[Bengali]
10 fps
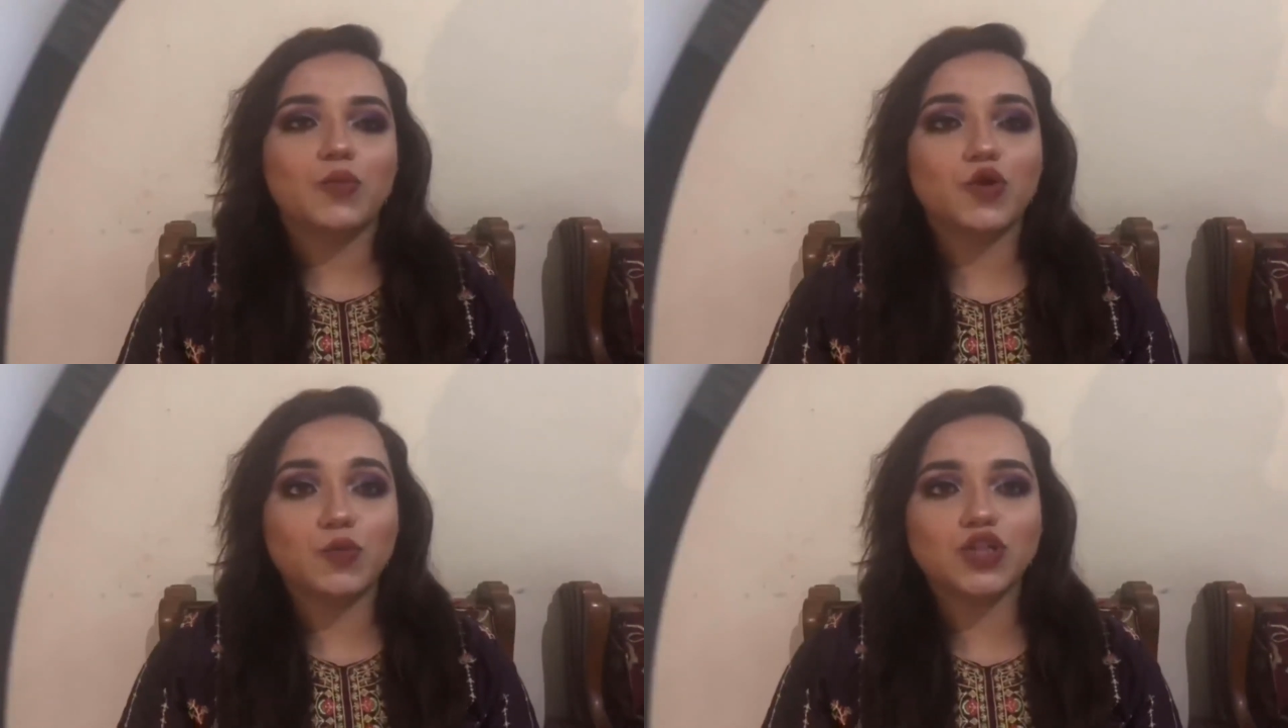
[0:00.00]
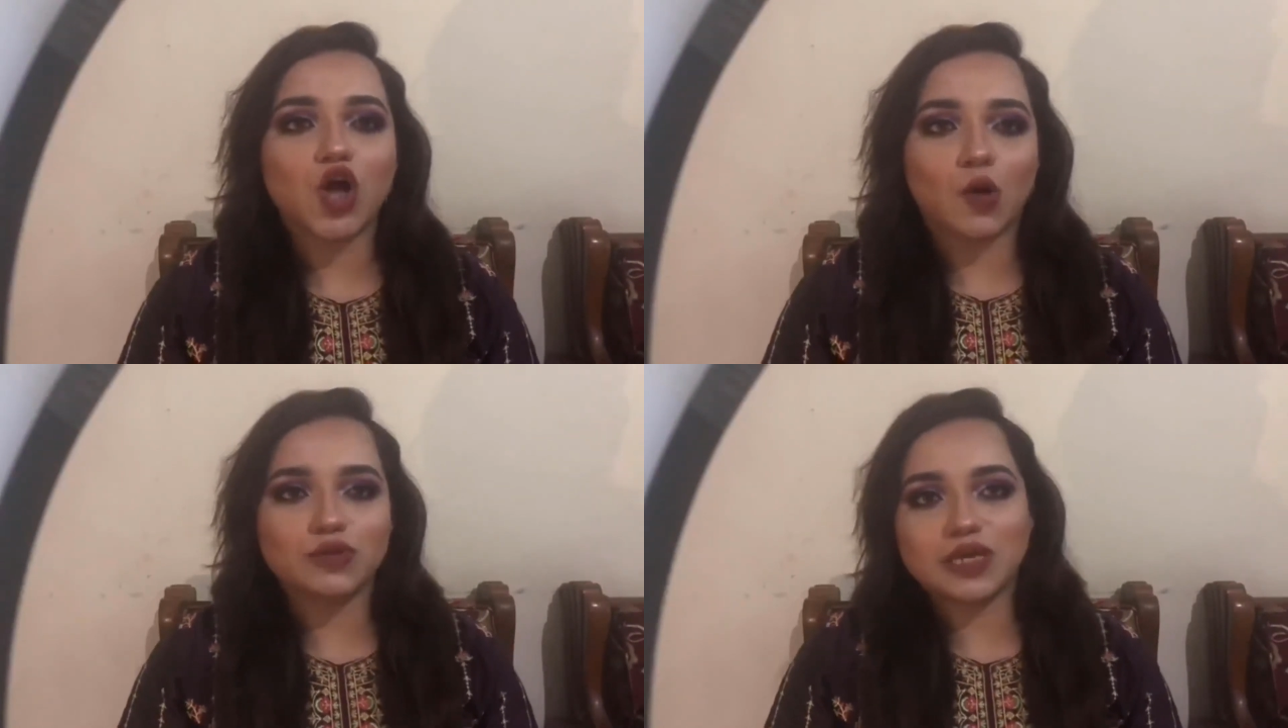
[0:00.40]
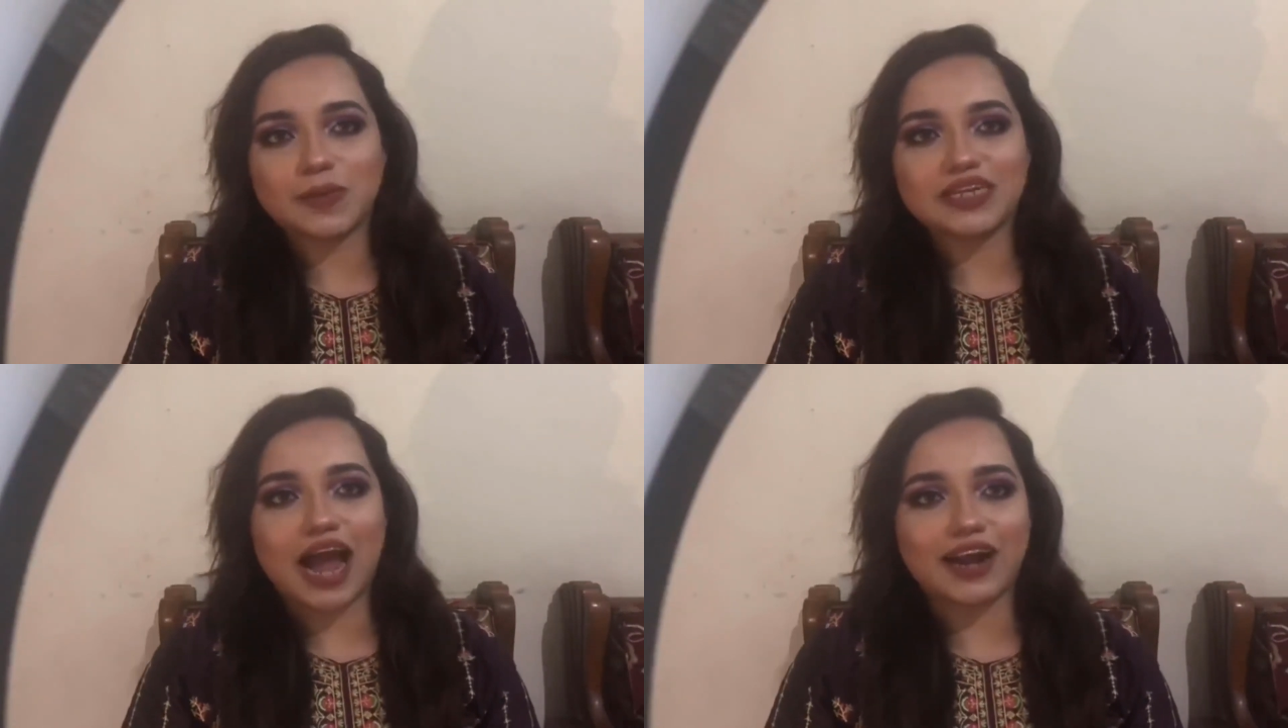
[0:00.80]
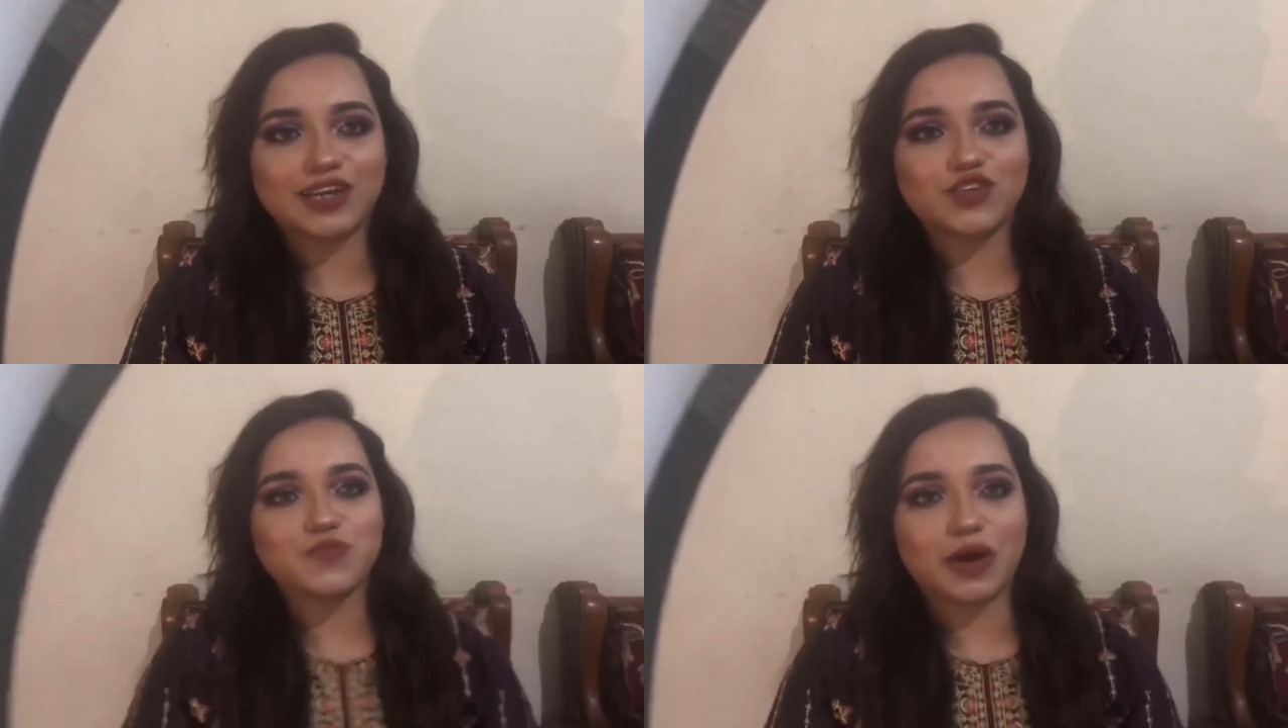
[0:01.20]
প্রবল ক্ষমতাবান
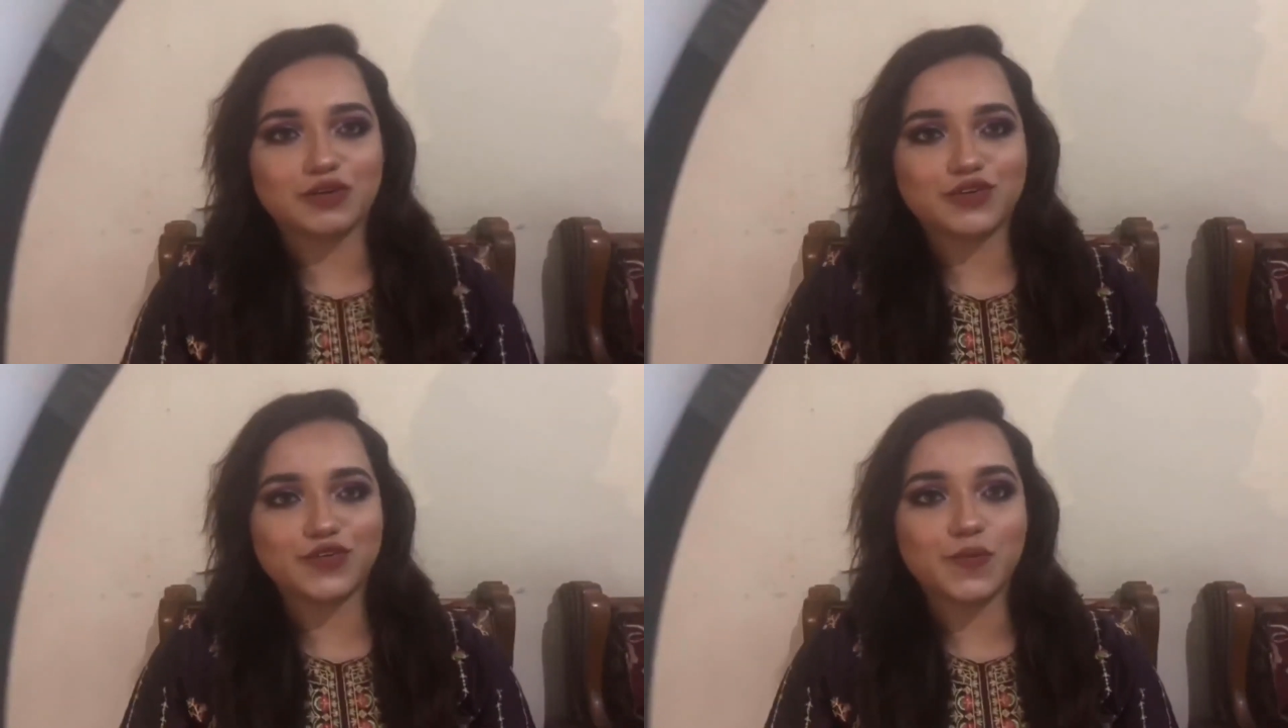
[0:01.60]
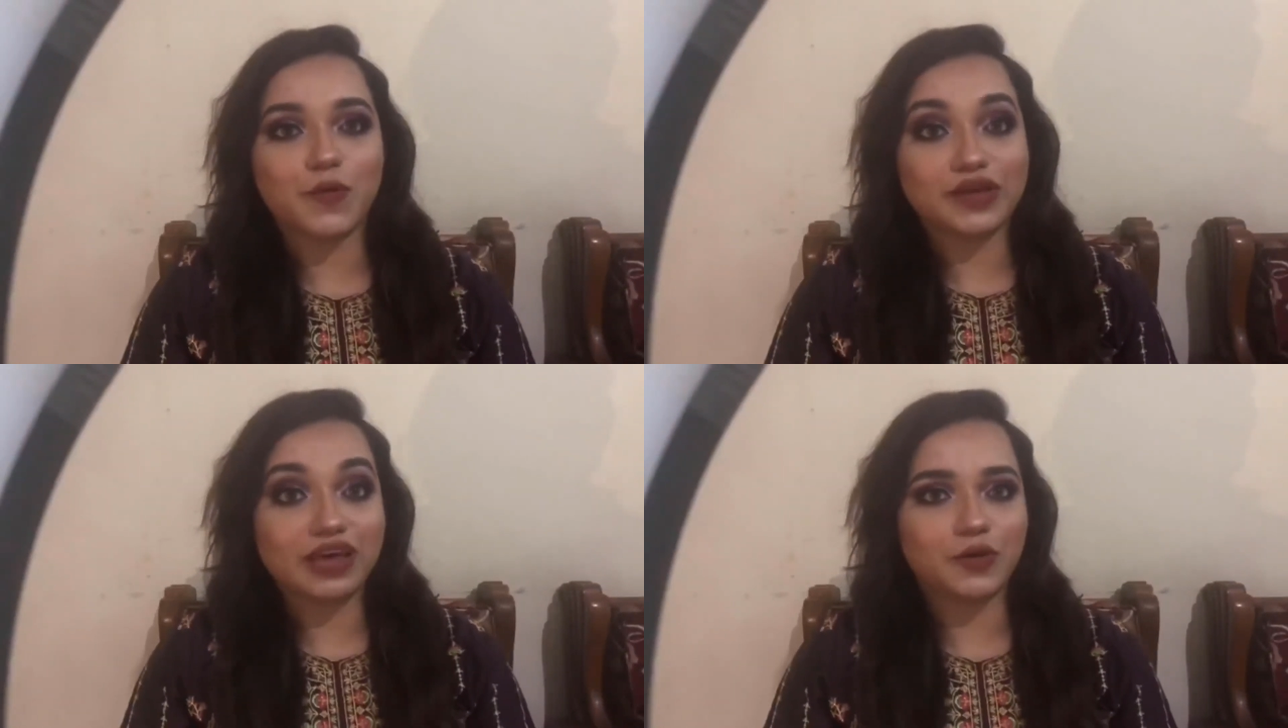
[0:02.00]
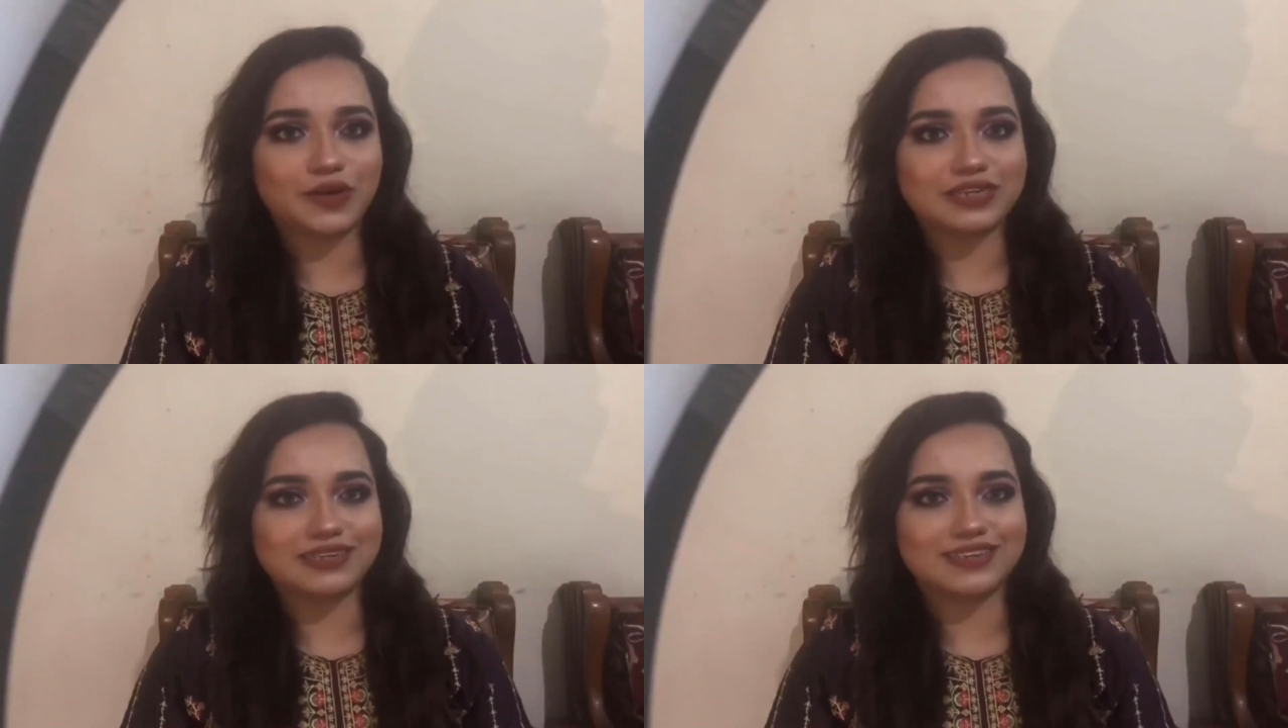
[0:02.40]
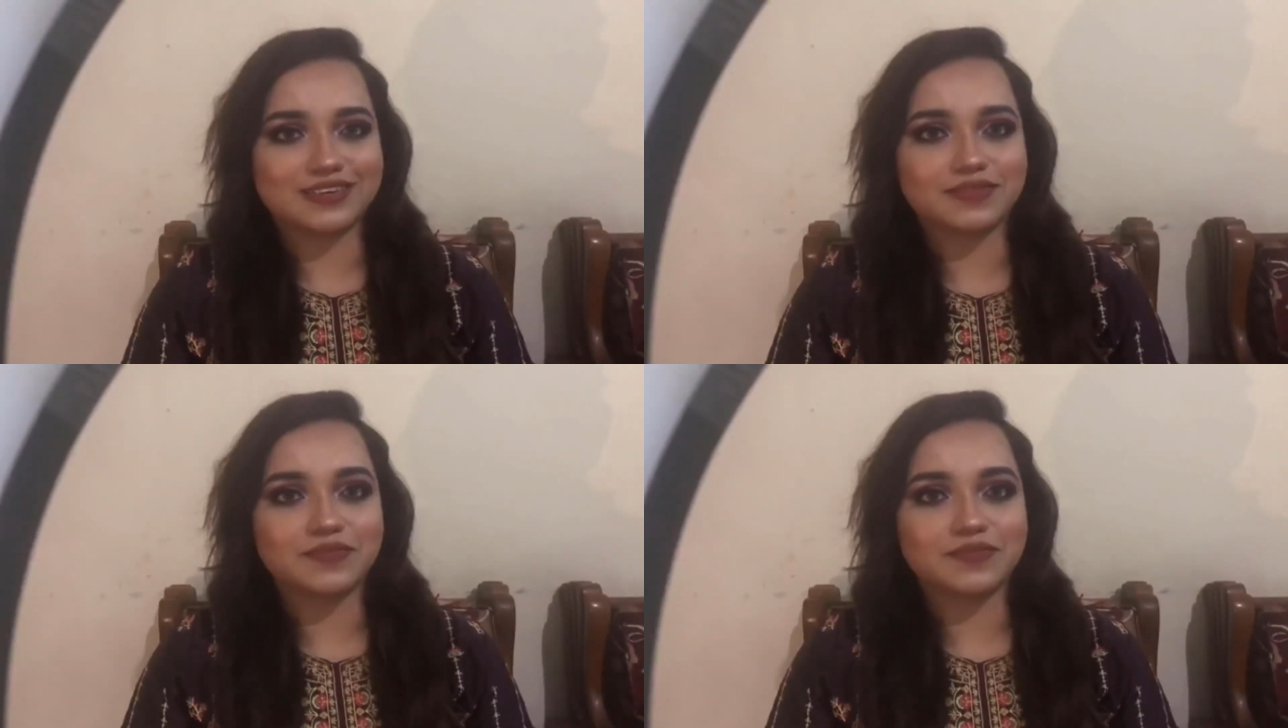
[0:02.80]
আরেকজন মানুষও মরিয়া হয়ে উঠেছে